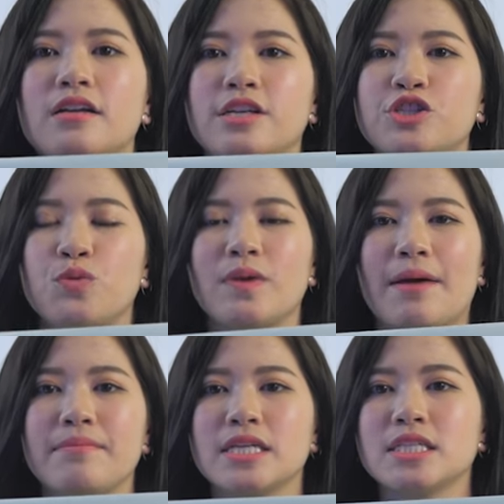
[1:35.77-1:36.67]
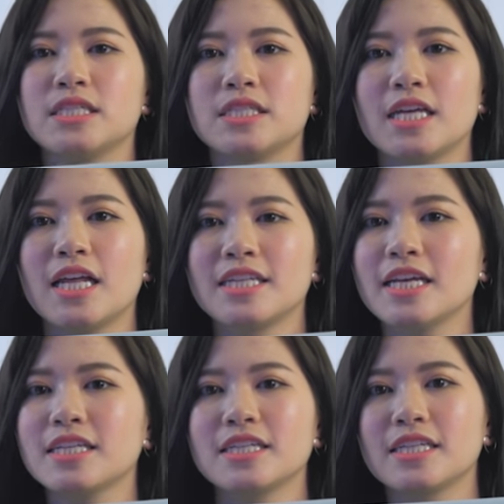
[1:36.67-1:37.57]
Nhìn chung là mình rất là
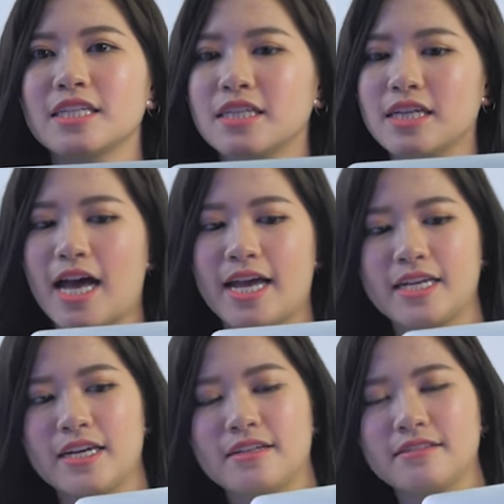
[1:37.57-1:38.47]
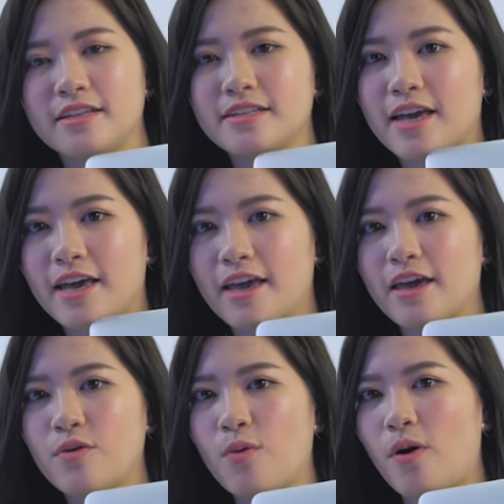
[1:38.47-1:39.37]
thích những cái thiết
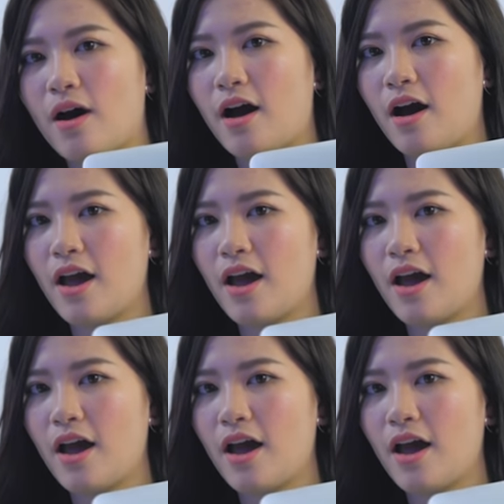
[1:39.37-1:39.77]
kế của